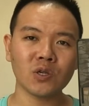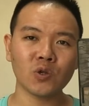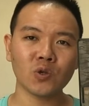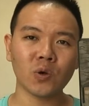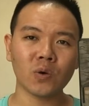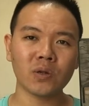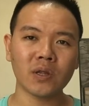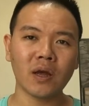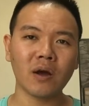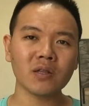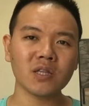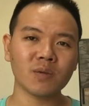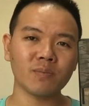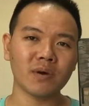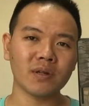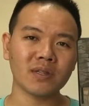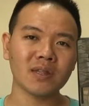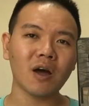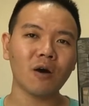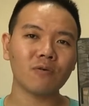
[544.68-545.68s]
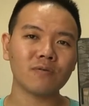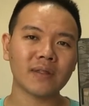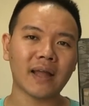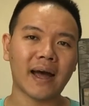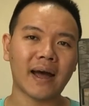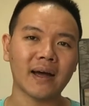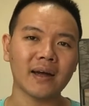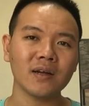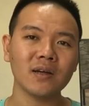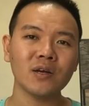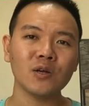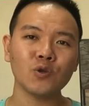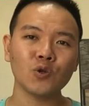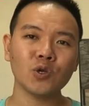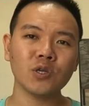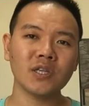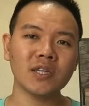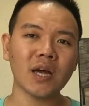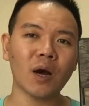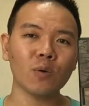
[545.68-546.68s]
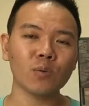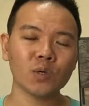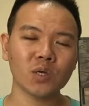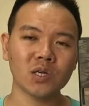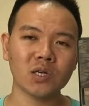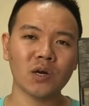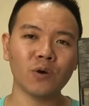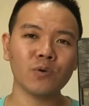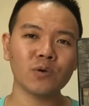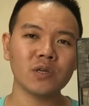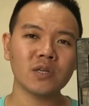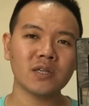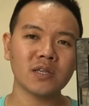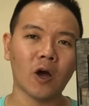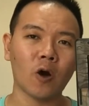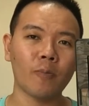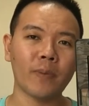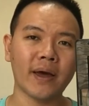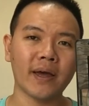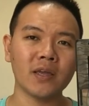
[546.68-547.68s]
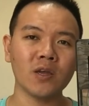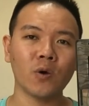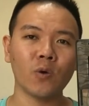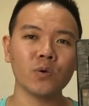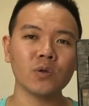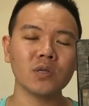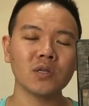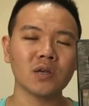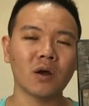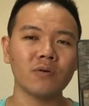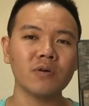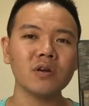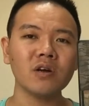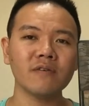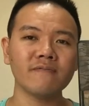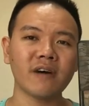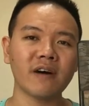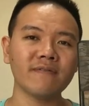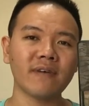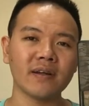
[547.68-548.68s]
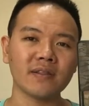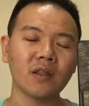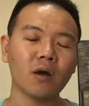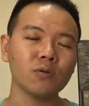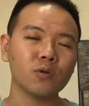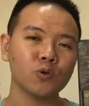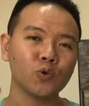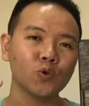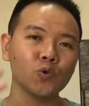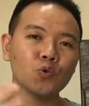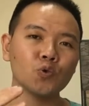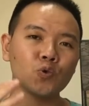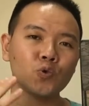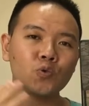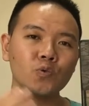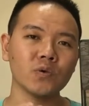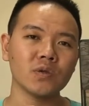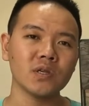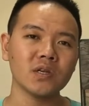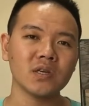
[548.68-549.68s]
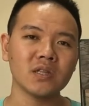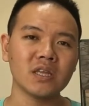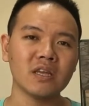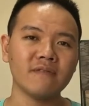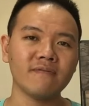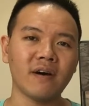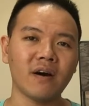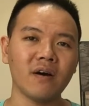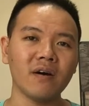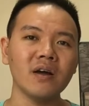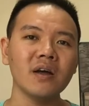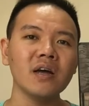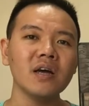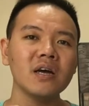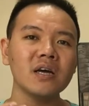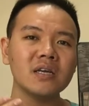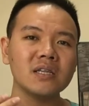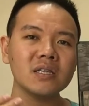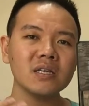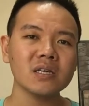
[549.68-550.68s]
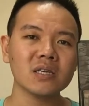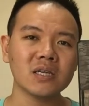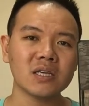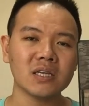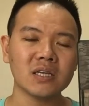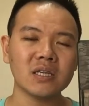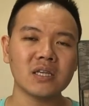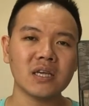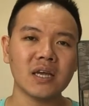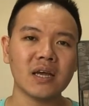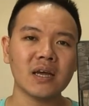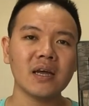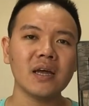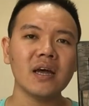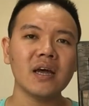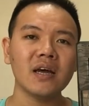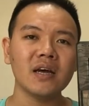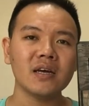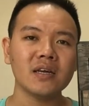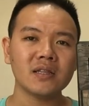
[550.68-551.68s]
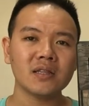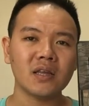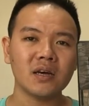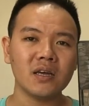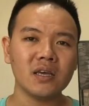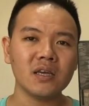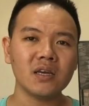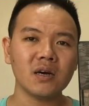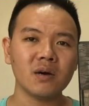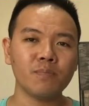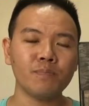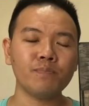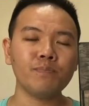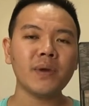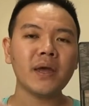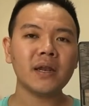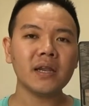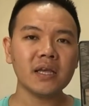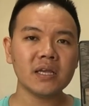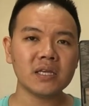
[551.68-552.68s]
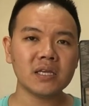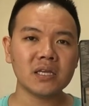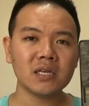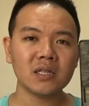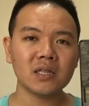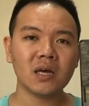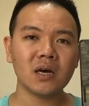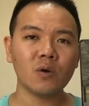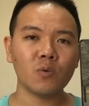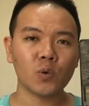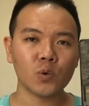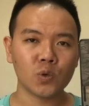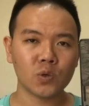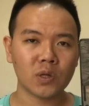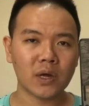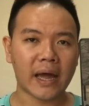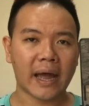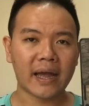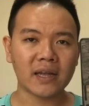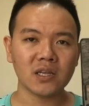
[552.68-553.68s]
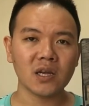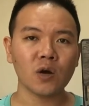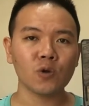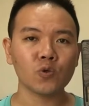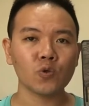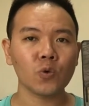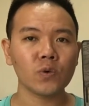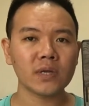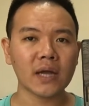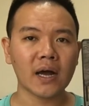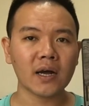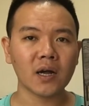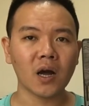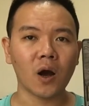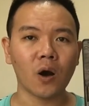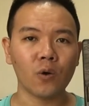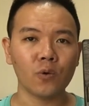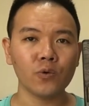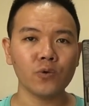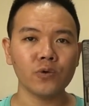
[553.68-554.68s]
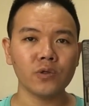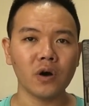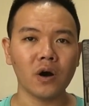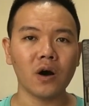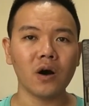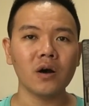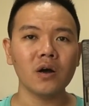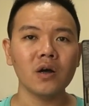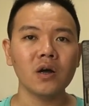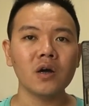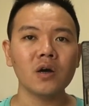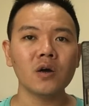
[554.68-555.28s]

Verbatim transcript: 心之后，你要怎么到达去叫车或者找朋友或者找任何方法到你住宿的这个地方，这个时间的一个便利性呢？我觉得还是要多加考虑的哦。